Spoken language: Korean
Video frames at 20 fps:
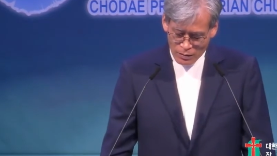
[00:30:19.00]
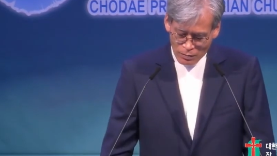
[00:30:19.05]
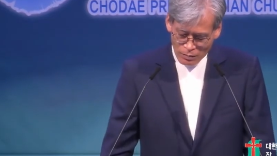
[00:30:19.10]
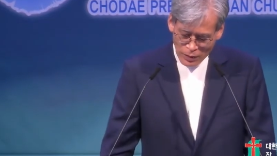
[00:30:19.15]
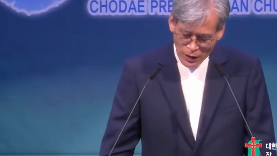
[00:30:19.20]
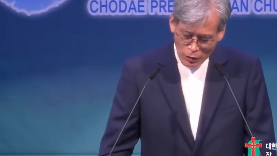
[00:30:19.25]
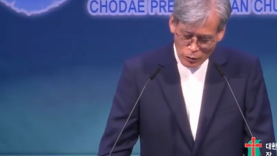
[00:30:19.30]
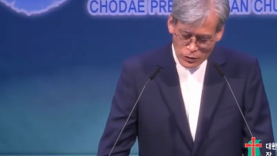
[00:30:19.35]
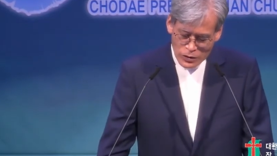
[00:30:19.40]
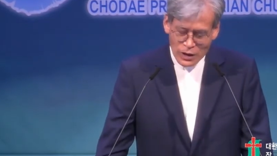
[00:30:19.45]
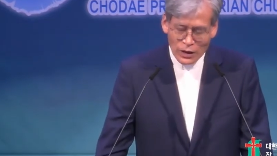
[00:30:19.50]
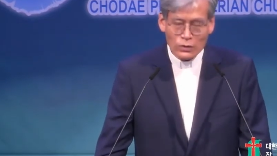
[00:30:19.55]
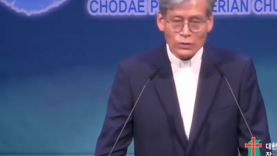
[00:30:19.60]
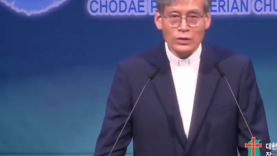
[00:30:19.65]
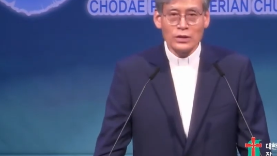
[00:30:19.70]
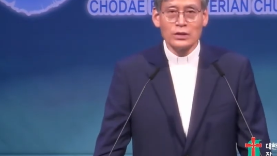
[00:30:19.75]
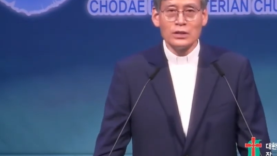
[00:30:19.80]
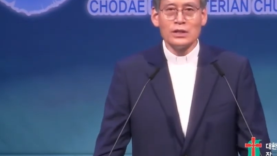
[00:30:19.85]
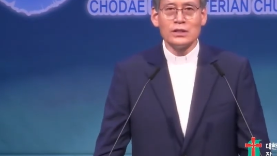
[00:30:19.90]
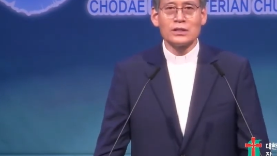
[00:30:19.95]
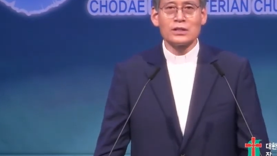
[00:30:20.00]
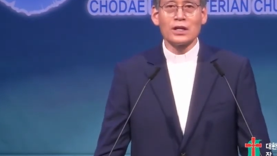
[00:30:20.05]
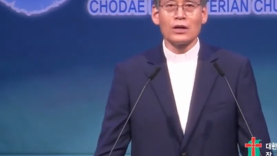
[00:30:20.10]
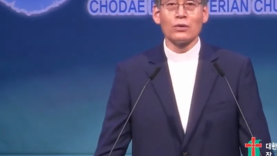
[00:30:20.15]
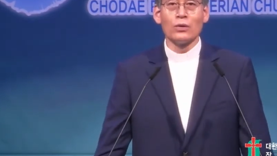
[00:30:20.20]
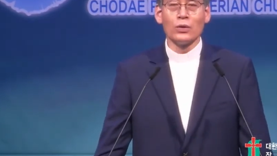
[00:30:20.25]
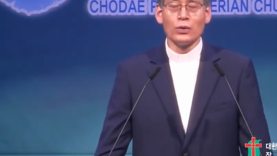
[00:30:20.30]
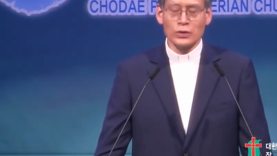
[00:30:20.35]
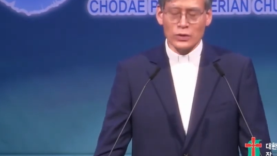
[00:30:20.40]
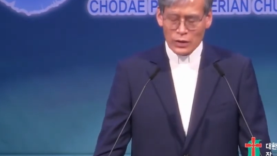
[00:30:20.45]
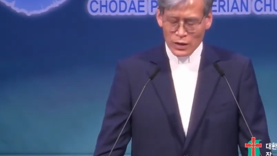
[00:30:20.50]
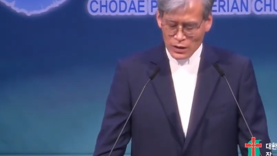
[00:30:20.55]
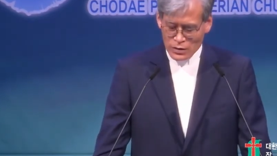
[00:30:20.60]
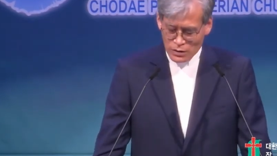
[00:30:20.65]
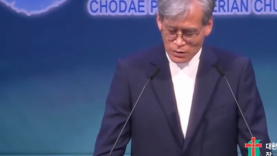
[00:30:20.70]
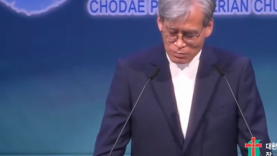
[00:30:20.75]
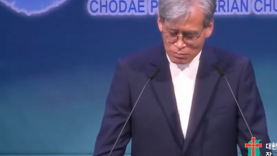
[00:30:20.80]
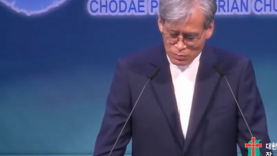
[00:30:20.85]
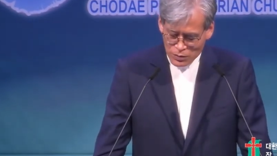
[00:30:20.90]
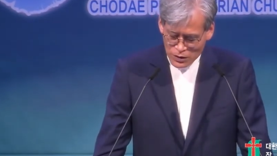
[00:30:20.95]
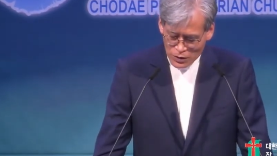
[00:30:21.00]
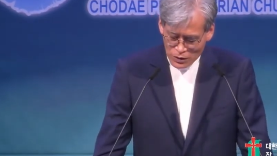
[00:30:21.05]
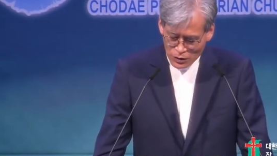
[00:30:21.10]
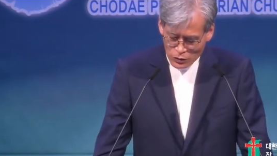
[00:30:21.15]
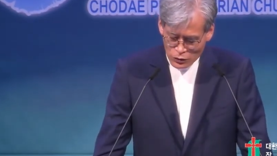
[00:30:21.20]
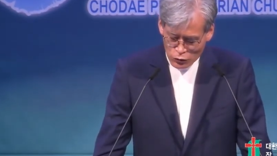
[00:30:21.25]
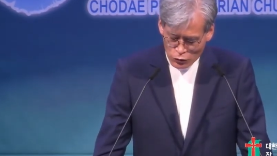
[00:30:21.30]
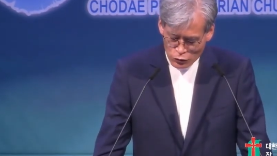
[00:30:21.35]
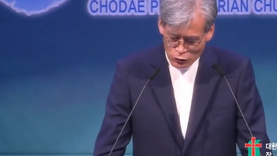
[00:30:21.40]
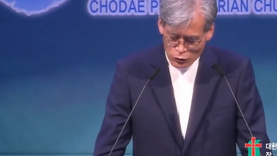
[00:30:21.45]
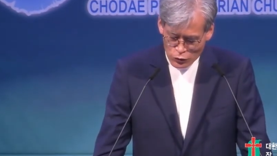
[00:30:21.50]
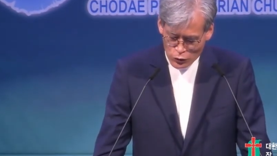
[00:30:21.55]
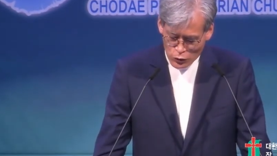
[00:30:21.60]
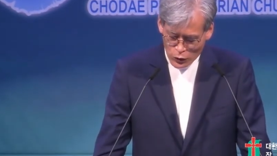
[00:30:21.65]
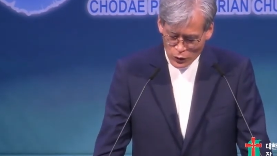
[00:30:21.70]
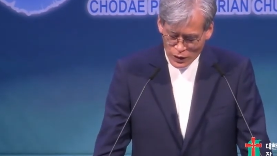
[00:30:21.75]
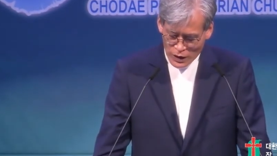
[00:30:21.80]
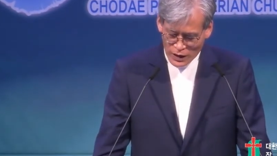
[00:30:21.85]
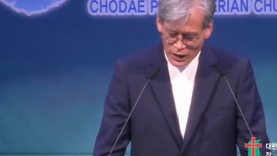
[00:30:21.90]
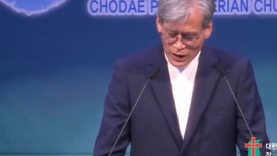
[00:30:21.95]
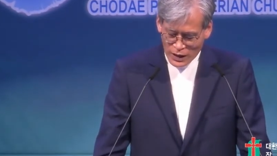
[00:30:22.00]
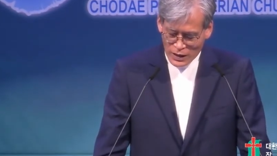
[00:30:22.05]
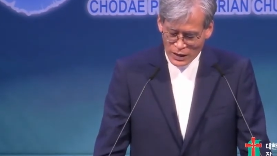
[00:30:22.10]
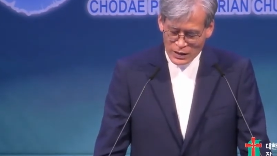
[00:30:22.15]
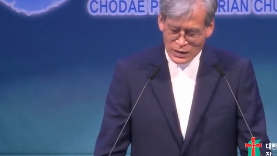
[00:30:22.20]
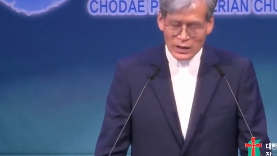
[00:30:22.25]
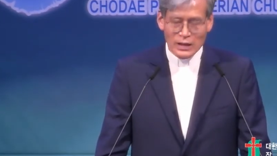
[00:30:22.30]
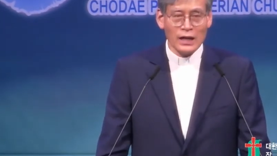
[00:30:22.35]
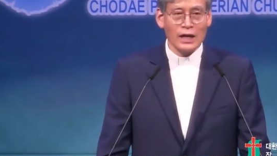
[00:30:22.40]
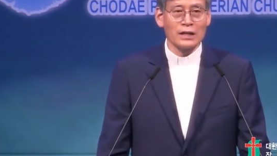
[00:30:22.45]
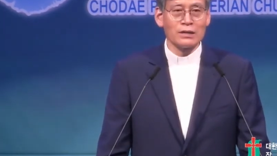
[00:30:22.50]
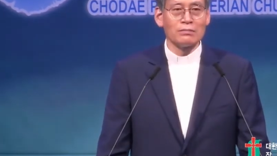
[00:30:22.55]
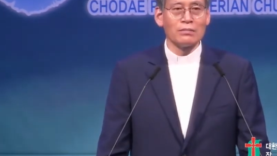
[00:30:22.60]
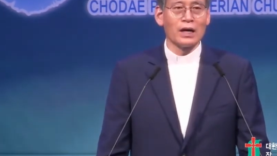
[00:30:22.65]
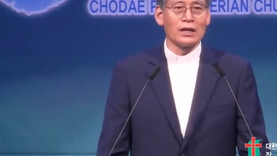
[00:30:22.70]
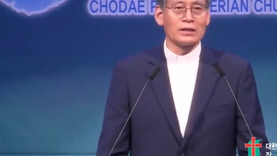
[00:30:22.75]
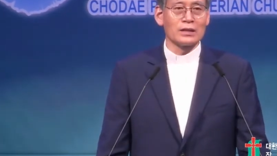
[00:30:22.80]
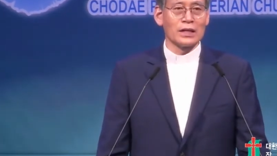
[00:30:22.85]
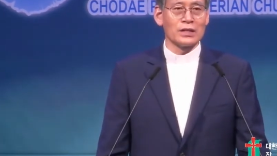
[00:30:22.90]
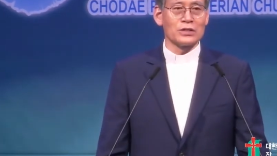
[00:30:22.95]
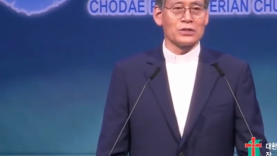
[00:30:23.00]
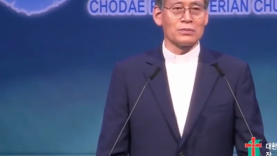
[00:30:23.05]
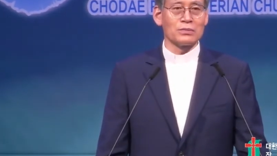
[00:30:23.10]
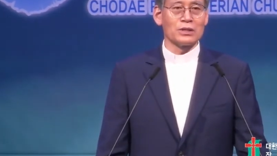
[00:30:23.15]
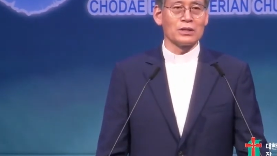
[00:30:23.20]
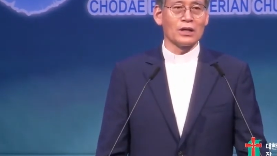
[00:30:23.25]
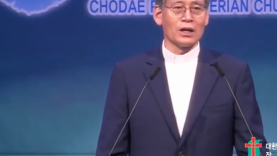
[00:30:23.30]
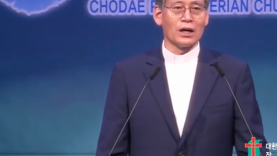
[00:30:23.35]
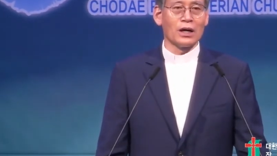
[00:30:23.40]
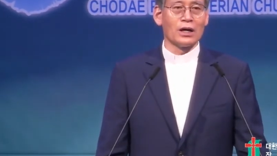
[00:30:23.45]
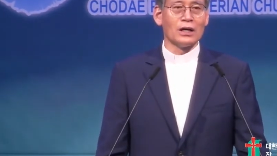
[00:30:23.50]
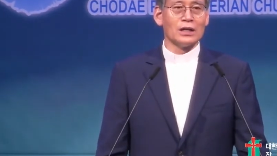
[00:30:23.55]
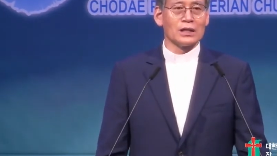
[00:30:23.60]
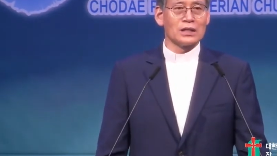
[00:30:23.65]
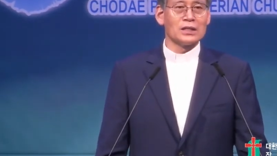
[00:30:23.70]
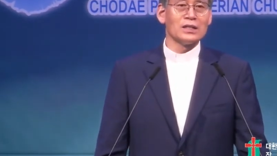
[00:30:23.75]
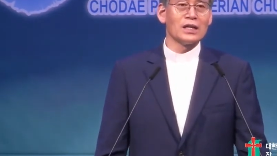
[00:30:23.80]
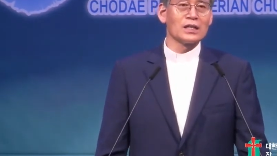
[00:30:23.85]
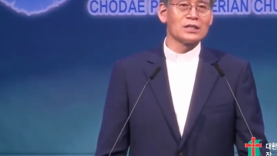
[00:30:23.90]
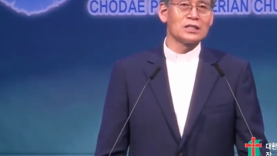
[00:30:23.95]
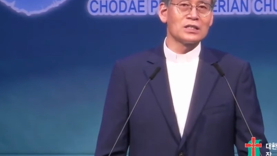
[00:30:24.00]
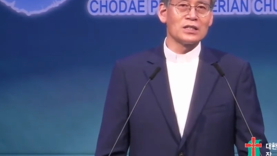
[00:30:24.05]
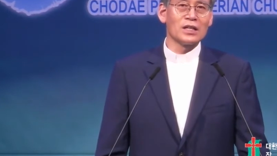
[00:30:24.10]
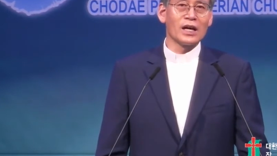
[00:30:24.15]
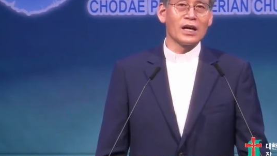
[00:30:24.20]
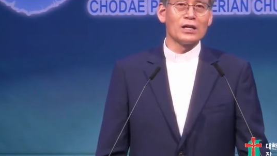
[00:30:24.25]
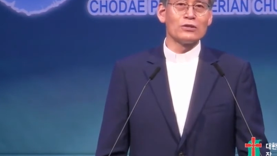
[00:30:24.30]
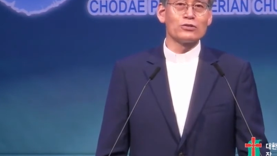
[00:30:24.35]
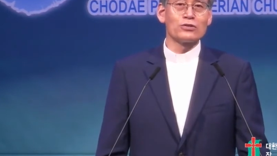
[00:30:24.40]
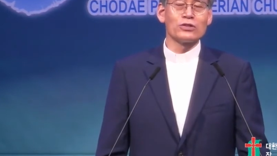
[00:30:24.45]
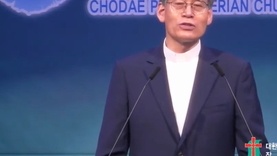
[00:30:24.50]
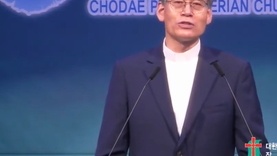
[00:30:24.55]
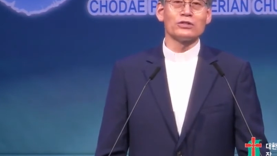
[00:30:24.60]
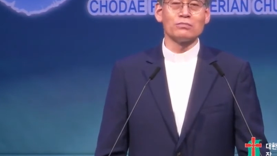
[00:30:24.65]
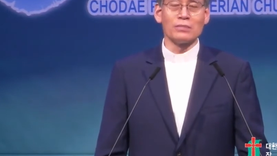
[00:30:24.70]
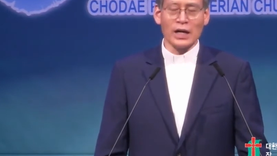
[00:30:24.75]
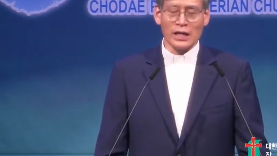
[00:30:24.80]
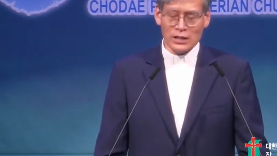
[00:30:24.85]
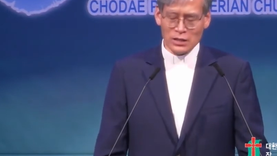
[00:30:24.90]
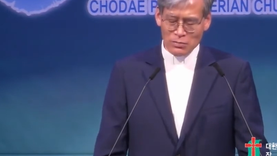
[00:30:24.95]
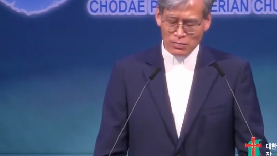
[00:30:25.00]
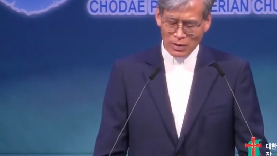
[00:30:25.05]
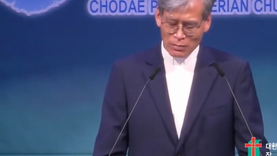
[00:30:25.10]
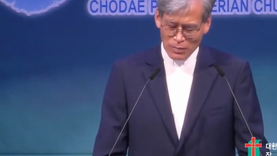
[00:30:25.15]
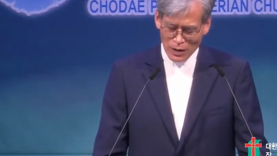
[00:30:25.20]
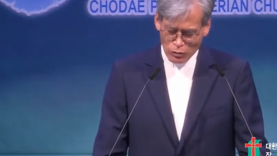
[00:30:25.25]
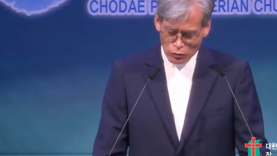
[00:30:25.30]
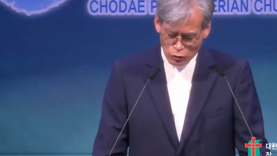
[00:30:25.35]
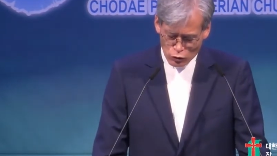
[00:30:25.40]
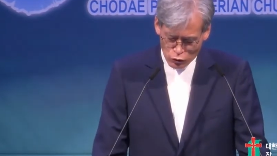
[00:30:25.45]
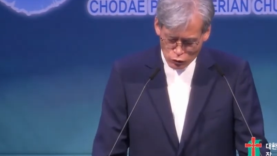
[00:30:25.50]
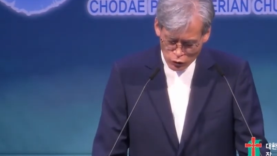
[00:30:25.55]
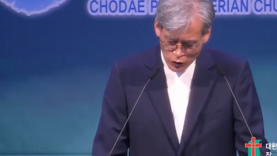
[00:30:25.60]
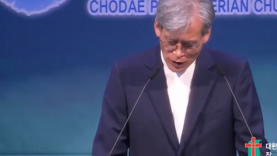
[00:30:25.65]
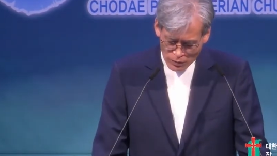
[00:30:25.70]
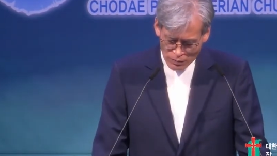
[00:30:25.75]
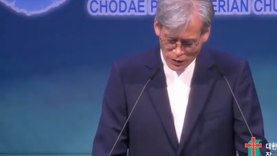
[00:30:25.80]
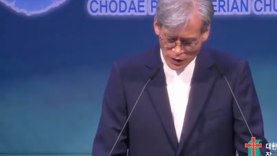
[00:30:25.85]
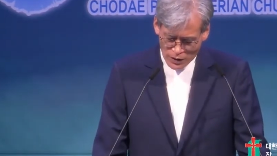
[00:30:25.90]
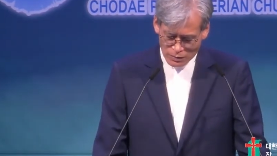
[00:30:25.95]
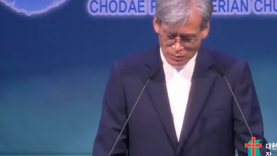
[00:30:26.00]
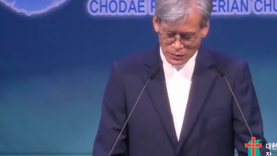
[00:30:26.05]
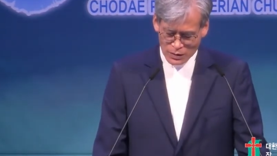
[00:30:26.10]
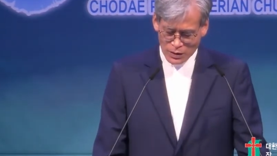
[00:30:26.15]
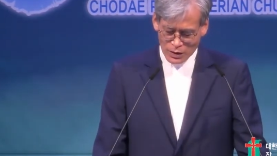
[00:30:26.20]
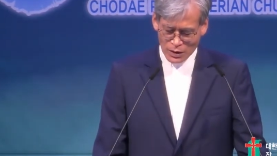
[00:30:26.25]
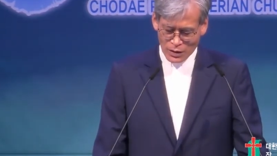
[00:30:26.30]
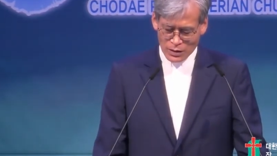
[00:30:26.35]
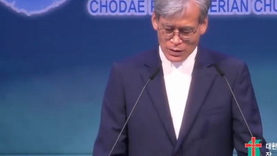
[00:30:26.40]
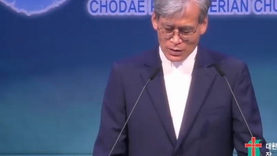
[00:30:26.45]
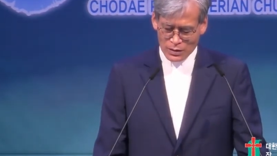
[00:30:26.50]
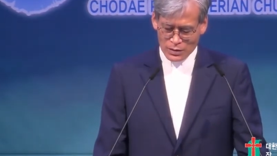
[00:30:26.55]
바울 사도는 1장 5절에서 믿어 순종하게 하나니라는 말을 했습니다. 그냥 지나갈 수 있는 말이지만 매우 중요한 말입니다.